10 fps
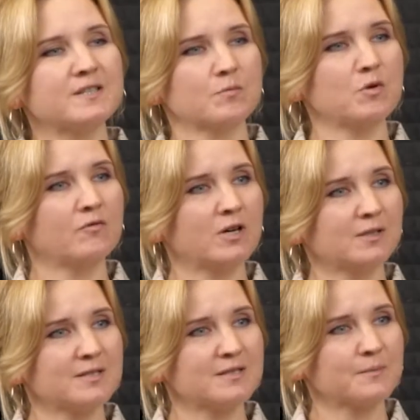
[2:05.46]

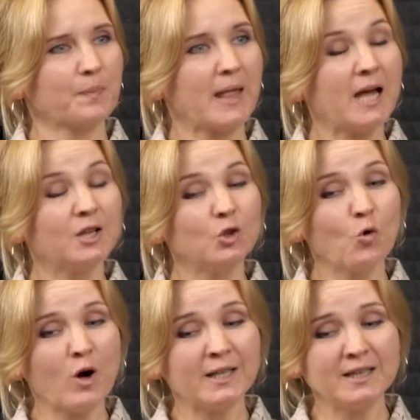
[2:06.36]
сомневалась.
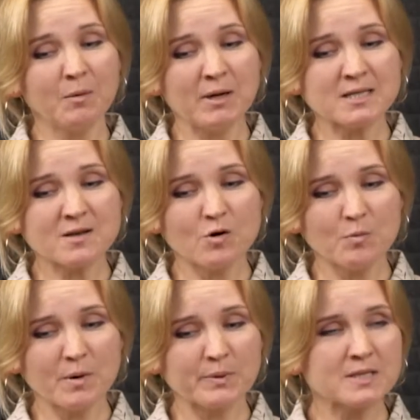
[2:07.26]
Но одна моя
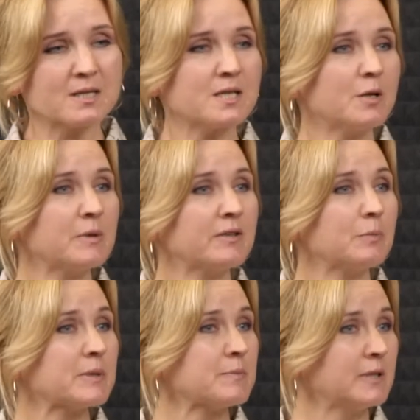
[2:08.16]
знакомая подсказала мне,
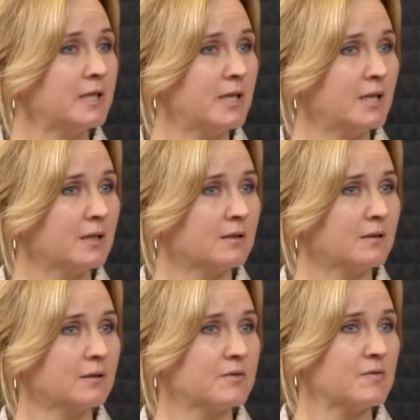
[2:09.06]
говорит, посмотри
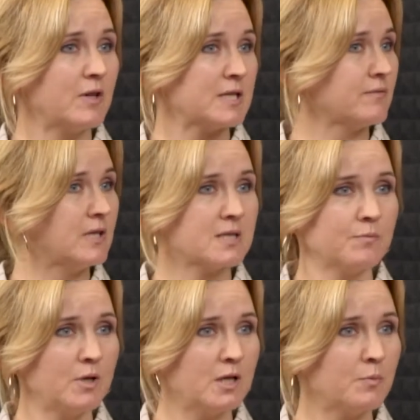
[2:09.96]
э, в сфере своих
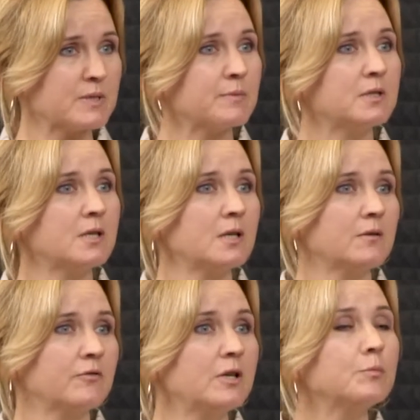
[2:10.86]
сомнений,
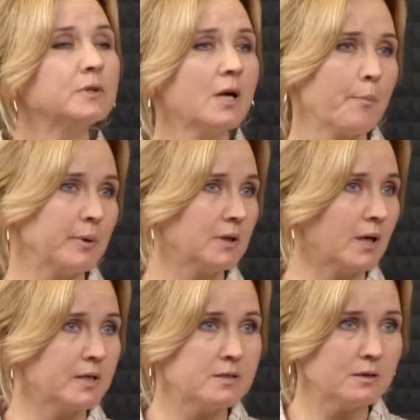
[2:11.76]
посмотри фильм «Темпл
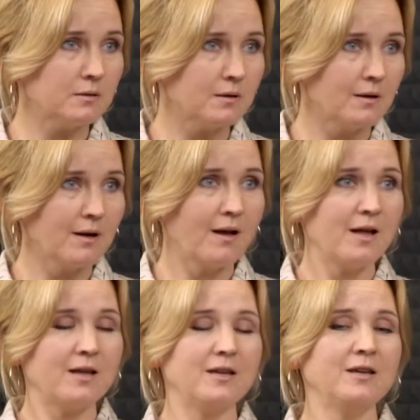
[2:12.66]
Грандин».
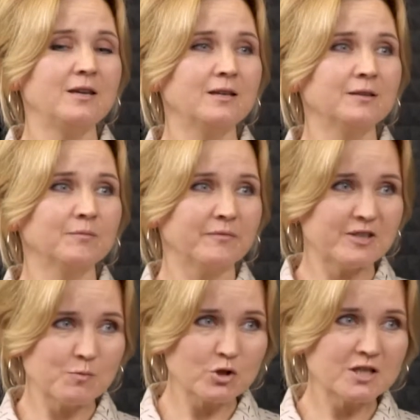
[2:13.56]
И,
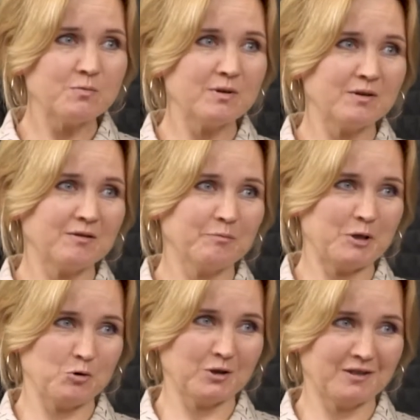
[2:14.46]
возможно, тебе
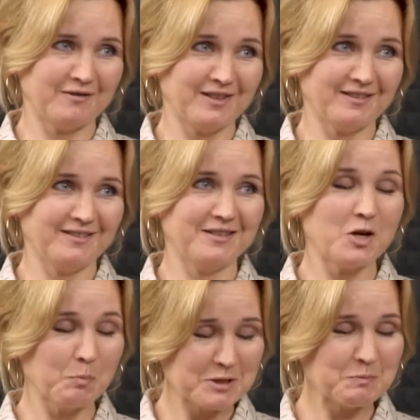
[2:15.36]
придет ответ.
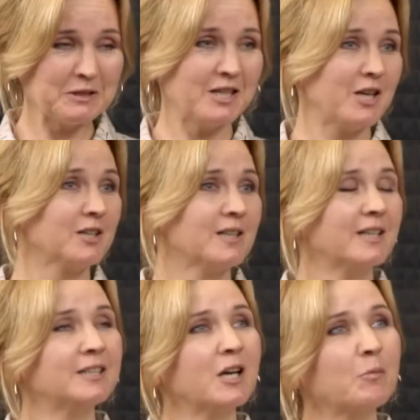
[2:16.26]
Я посмотрела,
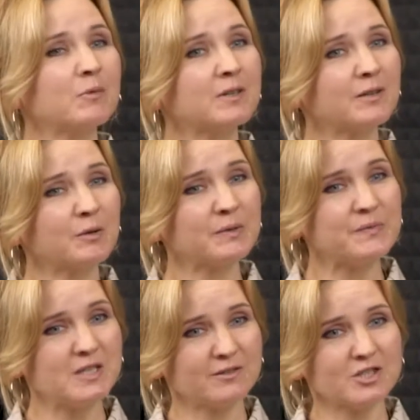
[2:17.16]
и там э,
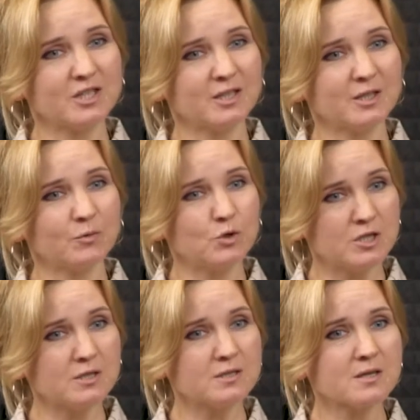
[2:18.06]

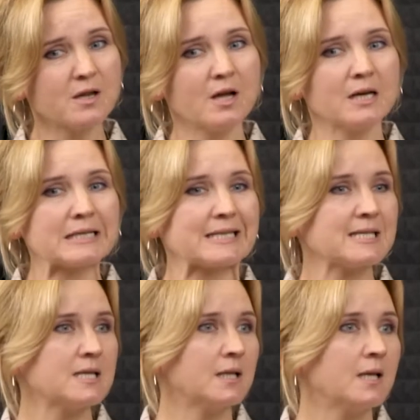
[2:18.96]
девочка-аутист
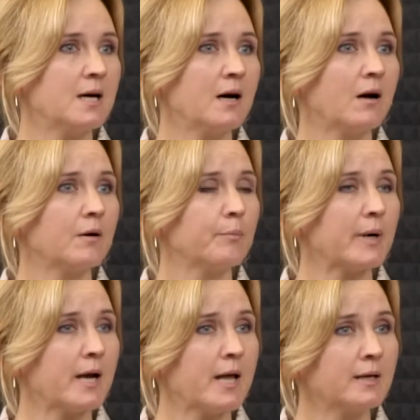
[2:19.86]
создала
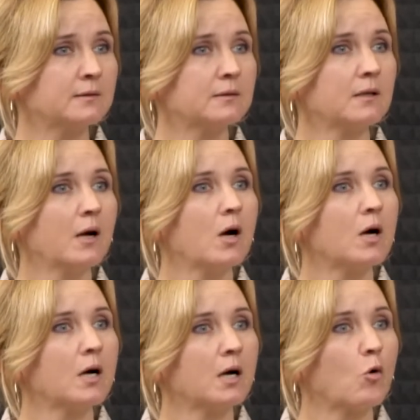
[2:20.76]
проект
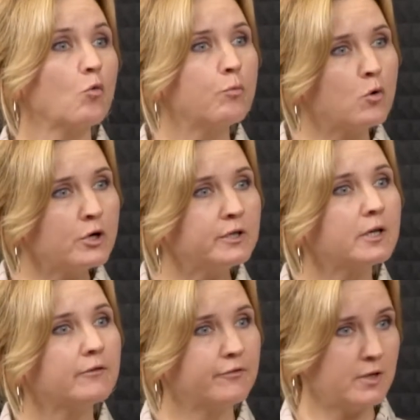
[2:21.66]
э,
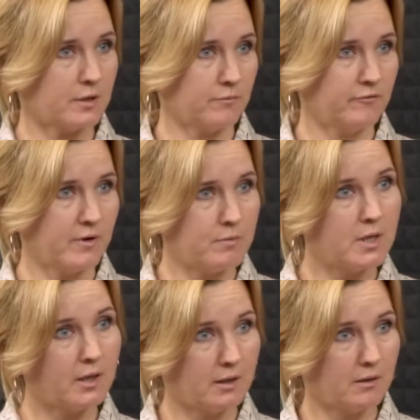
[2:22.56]
убойных ферм в
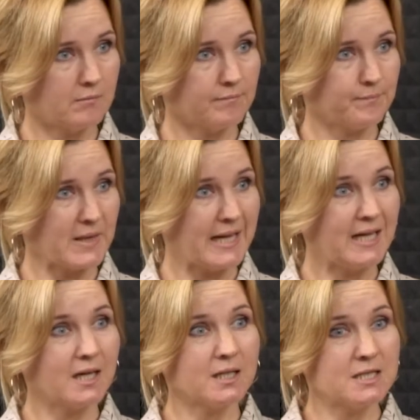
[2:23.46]
Америке.
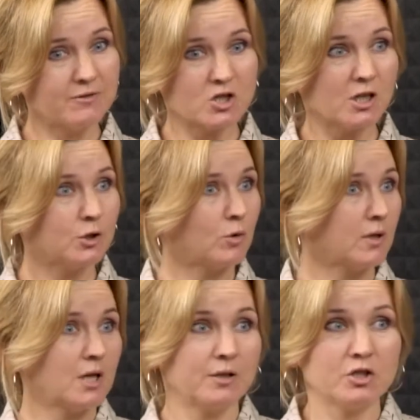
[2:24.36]
Девочка, которая,
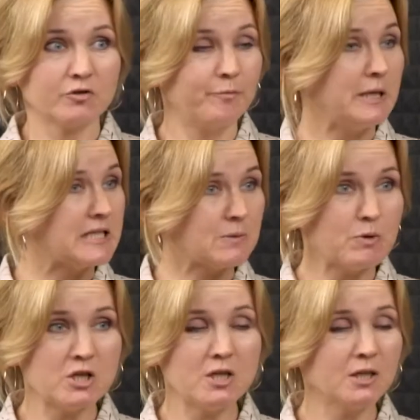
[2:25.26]
конечно, в
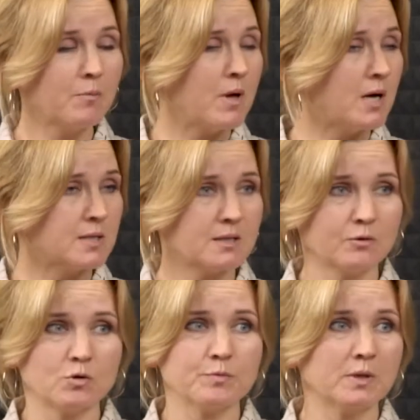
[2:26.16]
принципе не ела мясо,
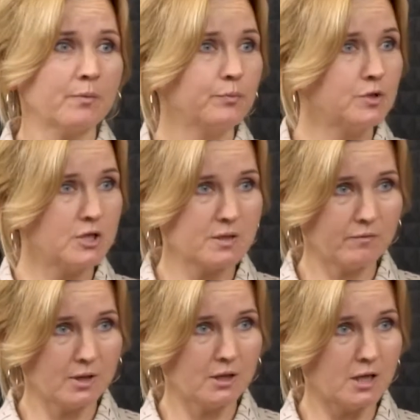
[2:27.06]
то есть была чистым
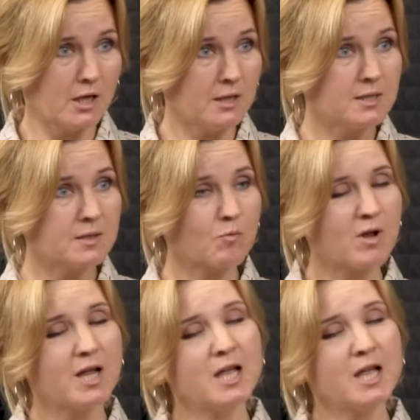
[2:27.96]
вегетарианцем,